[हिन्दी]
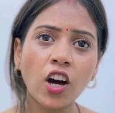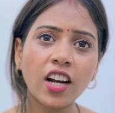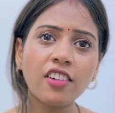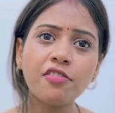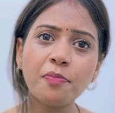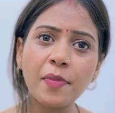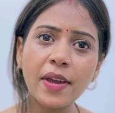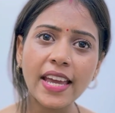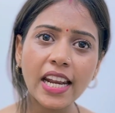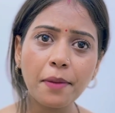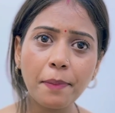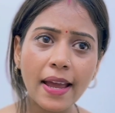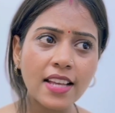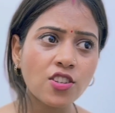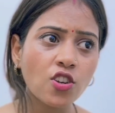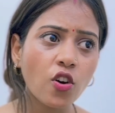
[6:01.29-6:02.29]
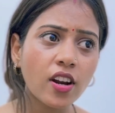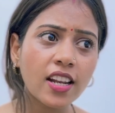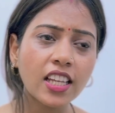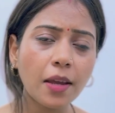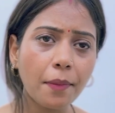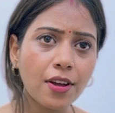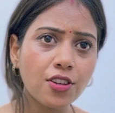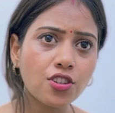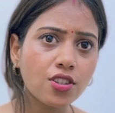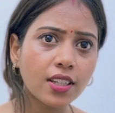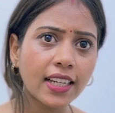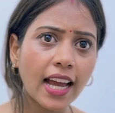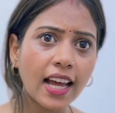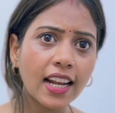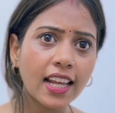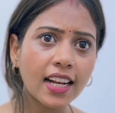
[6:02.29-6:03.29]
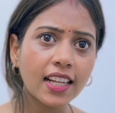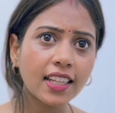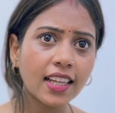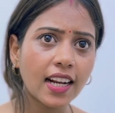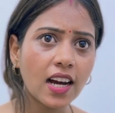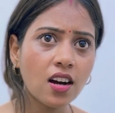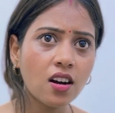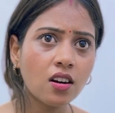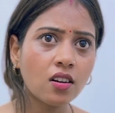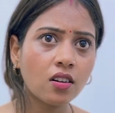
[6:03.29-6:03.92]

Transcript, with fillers: गौरव मेरे पैसे और इनके पैसे से क्या लेना देना